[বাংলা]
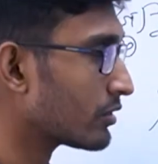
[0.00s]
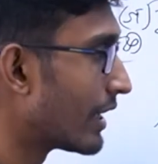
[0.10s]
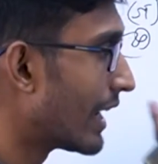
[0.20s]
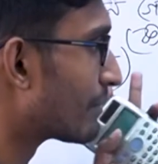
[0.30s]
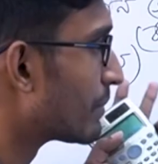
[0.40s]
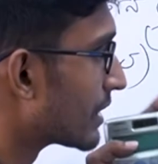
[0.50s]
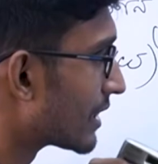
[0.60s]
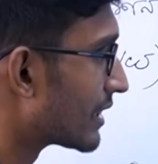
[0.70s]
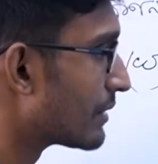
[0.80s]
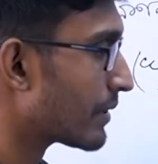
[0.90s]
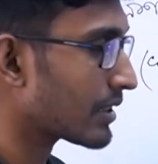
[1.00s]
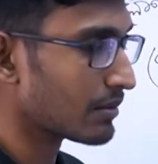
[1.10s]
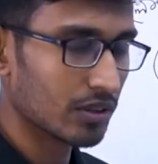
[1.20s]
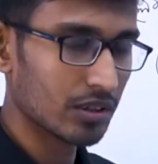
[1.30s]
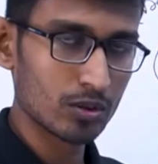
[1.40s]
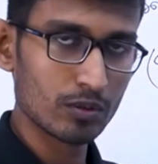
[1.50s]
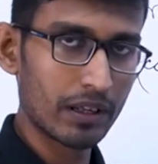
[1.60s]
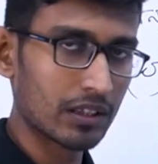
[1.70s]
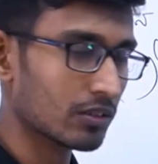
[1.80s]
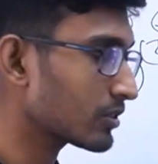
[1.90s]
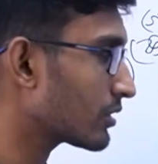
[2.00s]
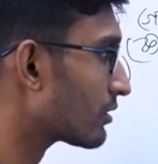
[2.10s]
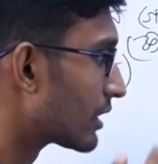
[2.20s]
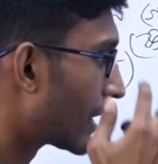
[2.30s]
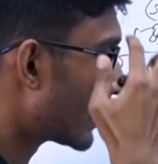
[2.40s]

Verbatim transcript: এক ফেজ আর তিন ফেজের মধ্যে শুধু পার্থক্য কোথায়